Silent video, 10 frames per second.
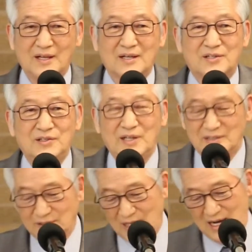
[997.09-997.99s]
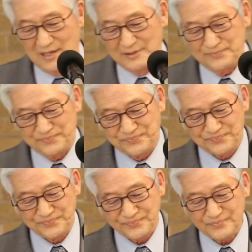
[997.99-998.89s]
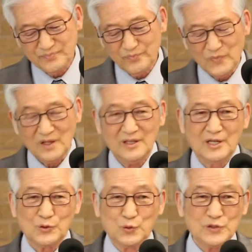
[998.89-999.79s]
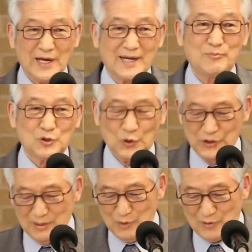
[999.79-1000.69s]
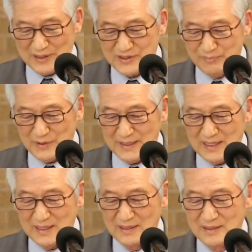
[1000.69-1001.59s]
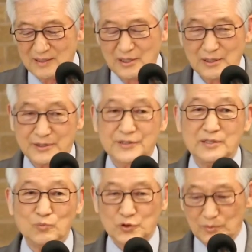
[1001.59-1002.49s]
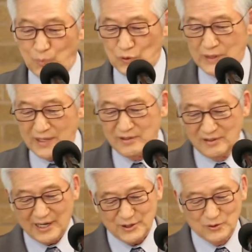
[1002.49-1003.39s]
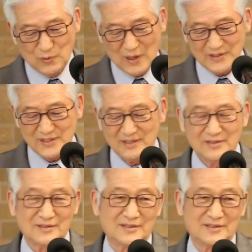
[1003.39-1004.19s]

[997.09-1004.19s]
그런데 어느 날 두 사람의 손님이 왔습니다. 그들이 무슨 보따리를 가지고 왔어요.